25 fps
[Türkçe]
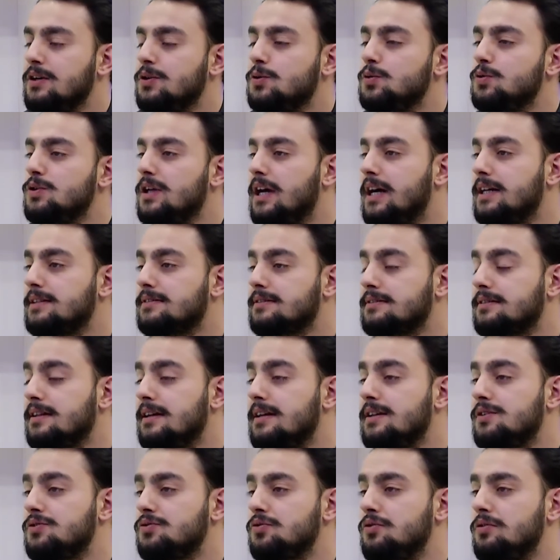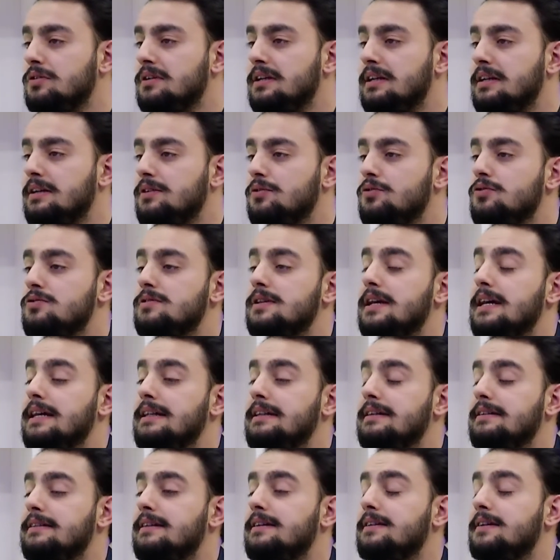uyandıktan sonra
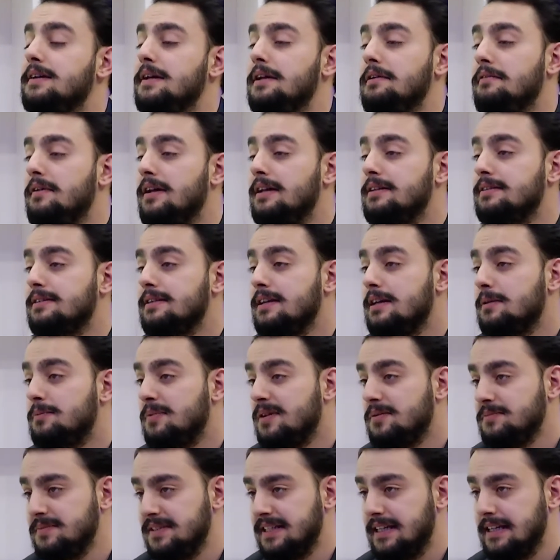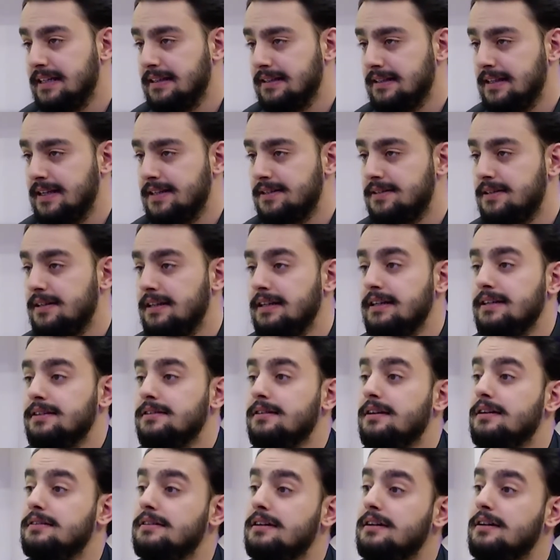özellikle kahvaltı yapamayanlar
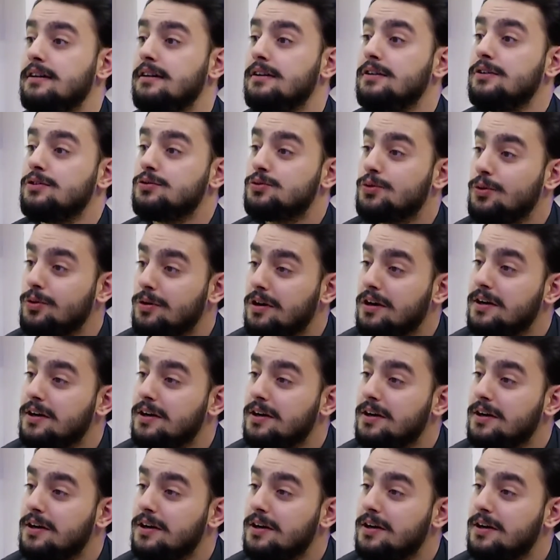ya da çok